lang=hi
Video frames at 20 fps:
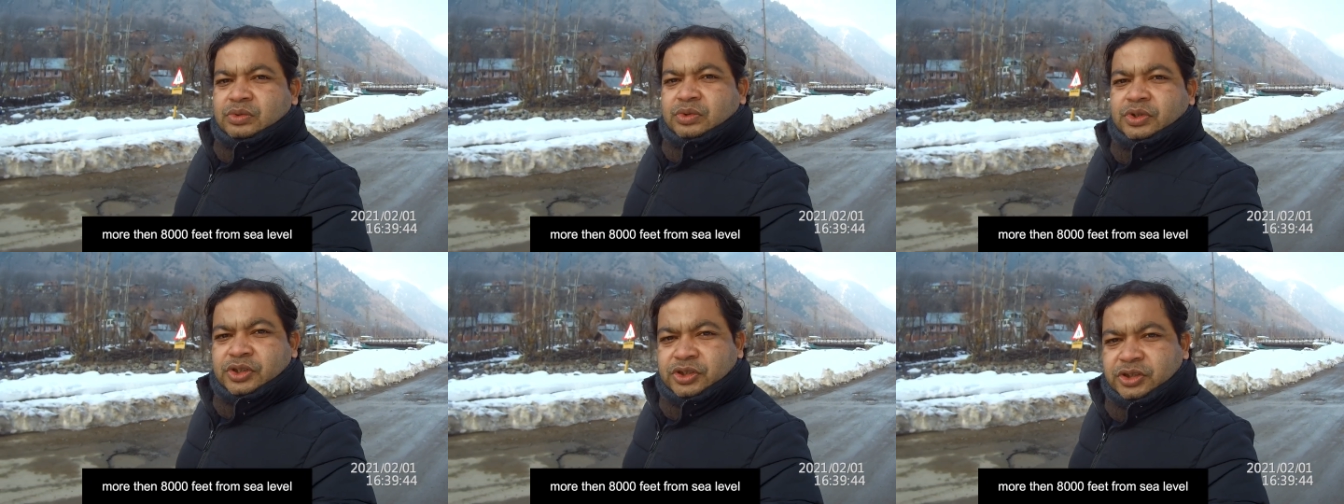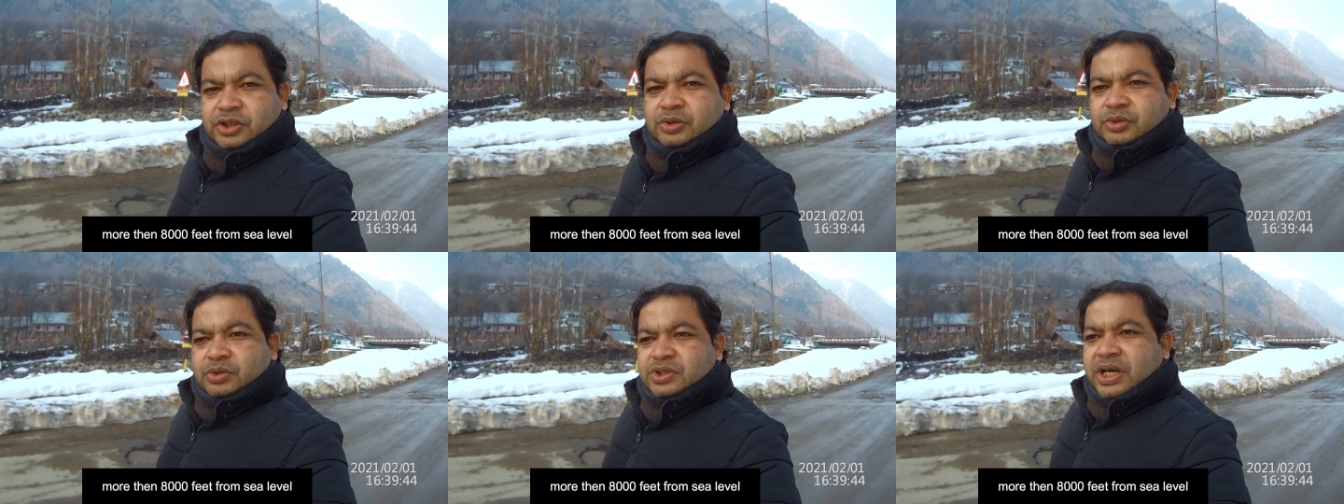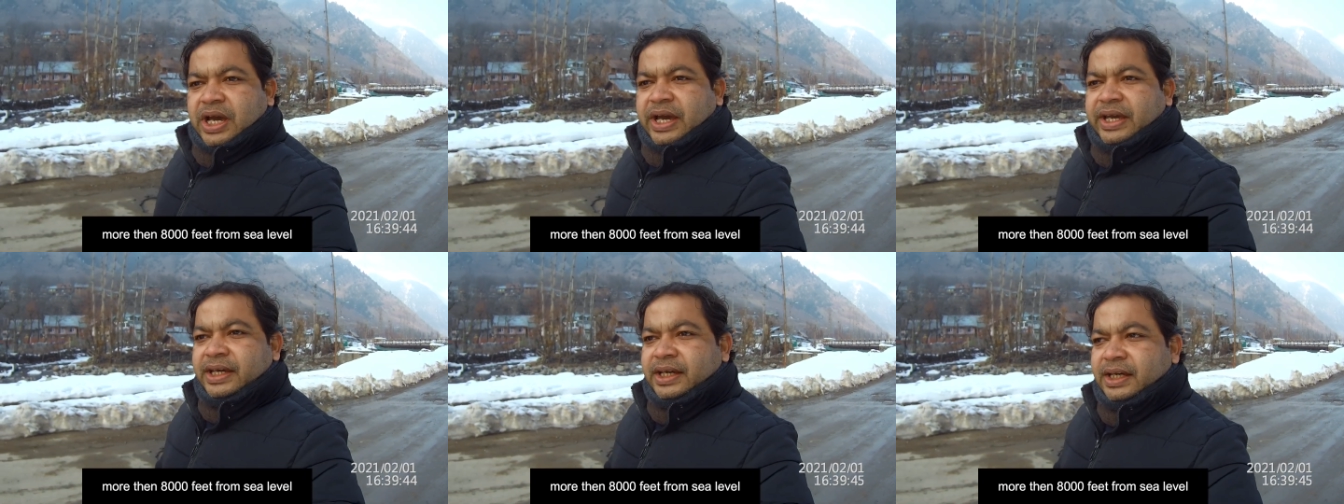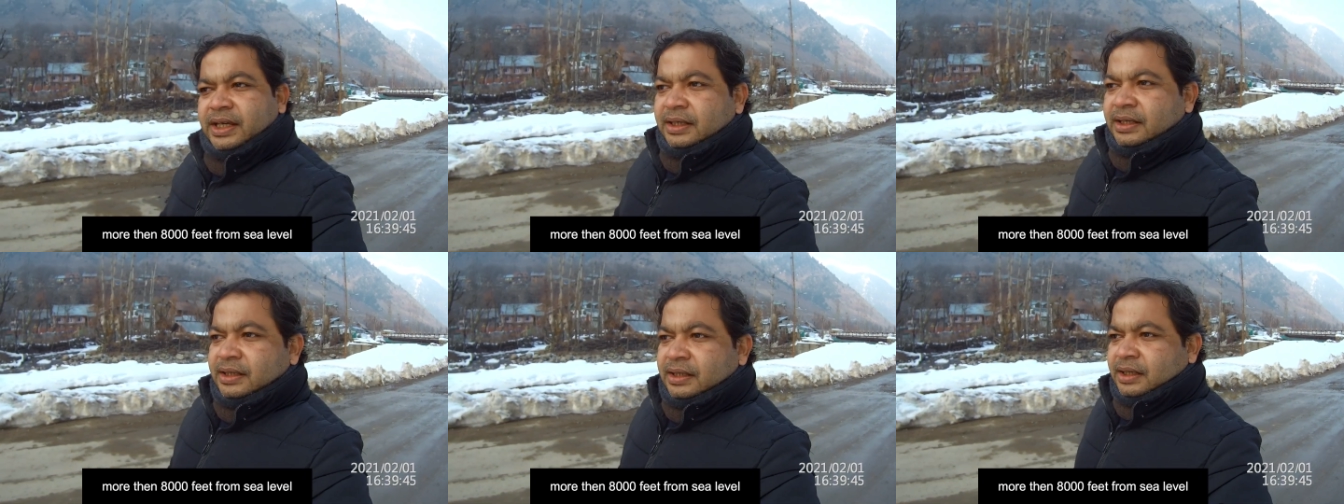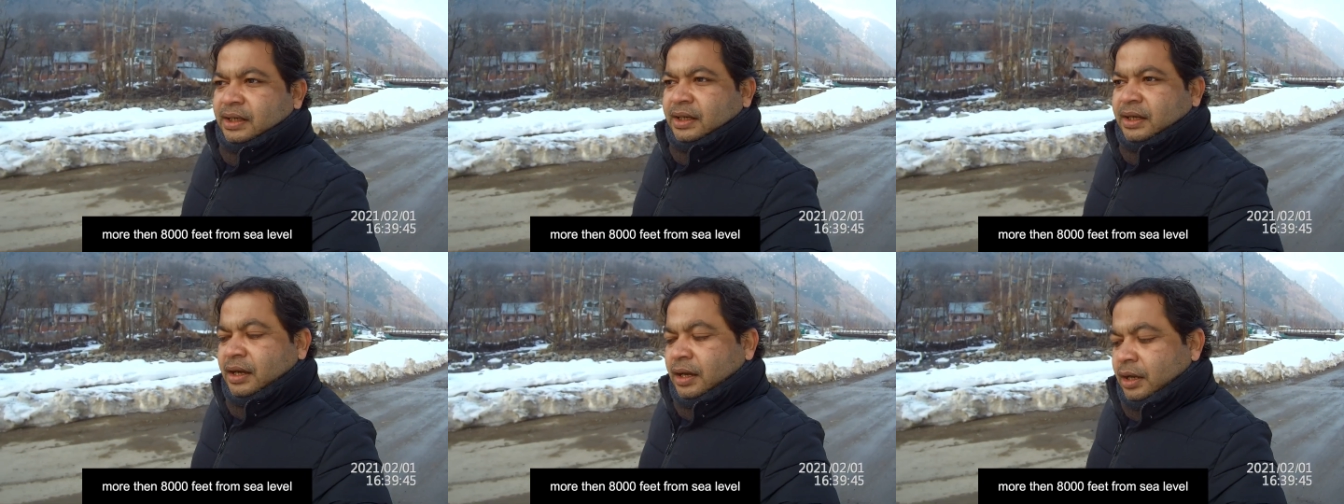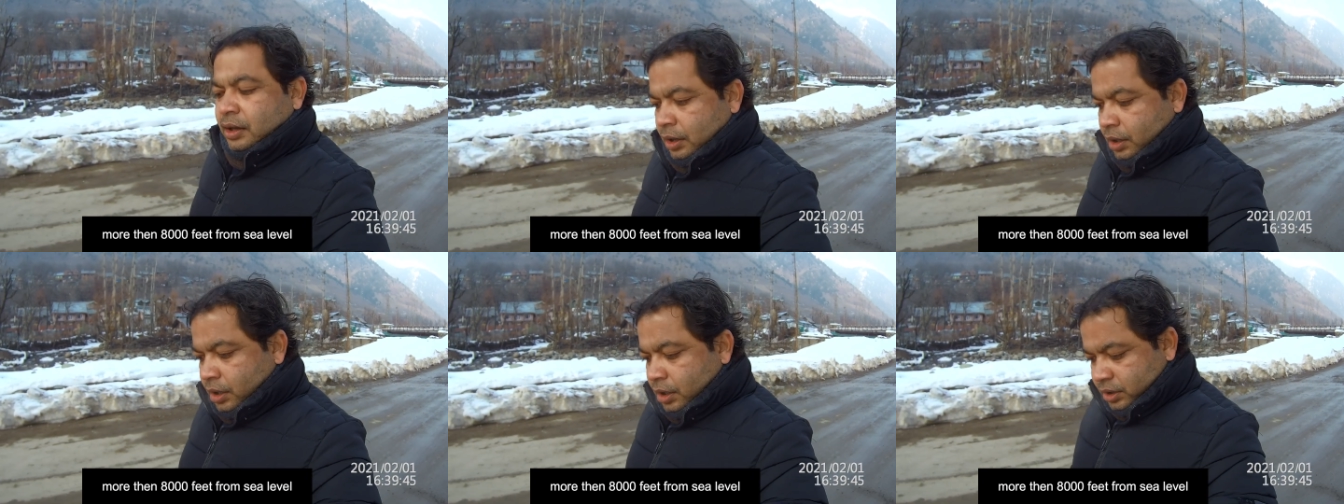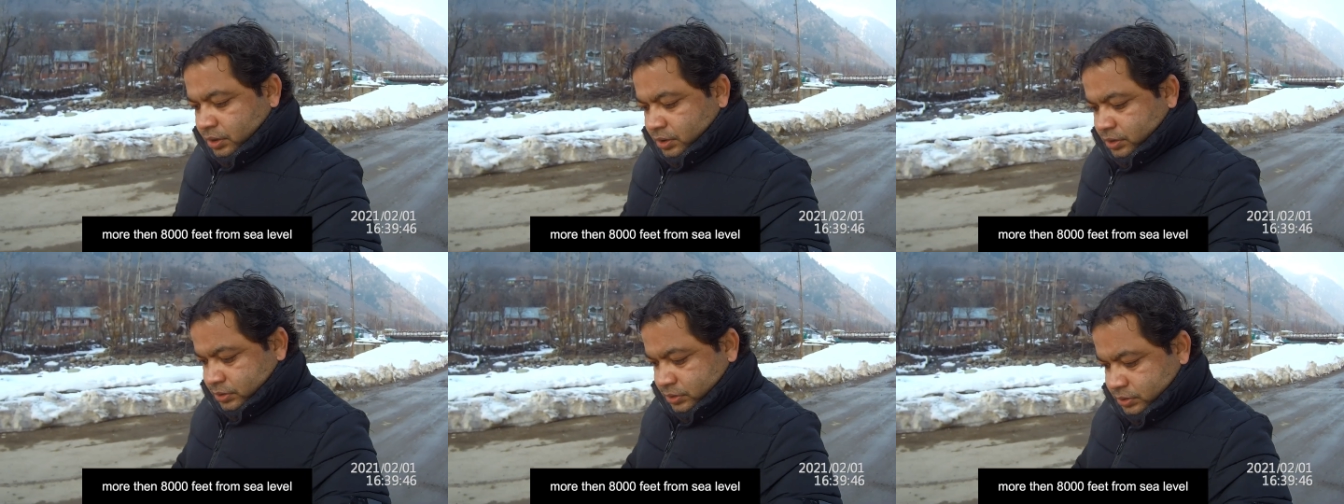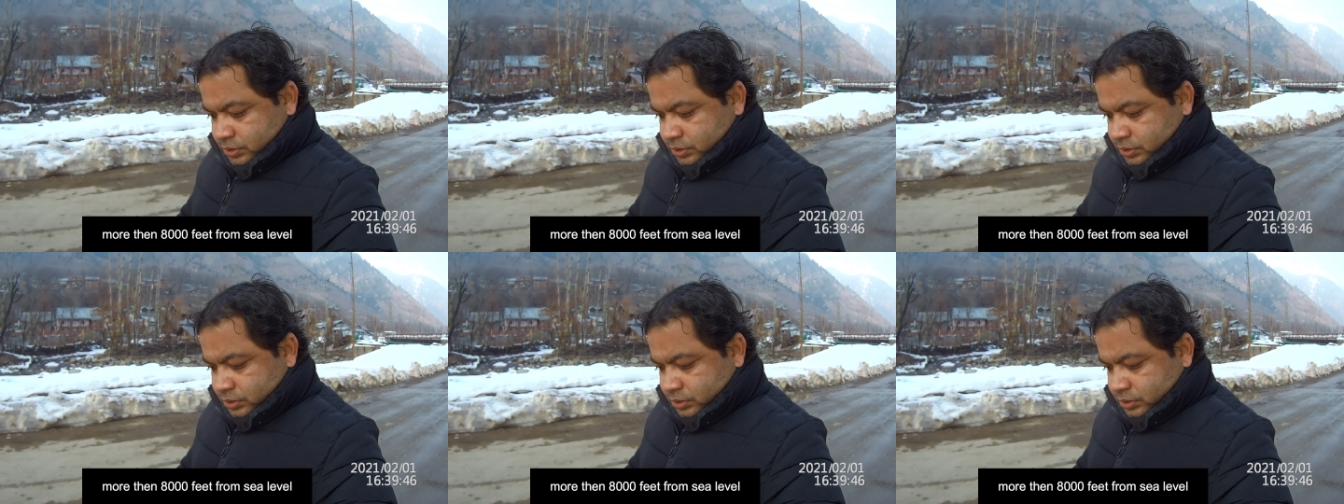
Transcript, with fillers: इसकी ऊंचाई है और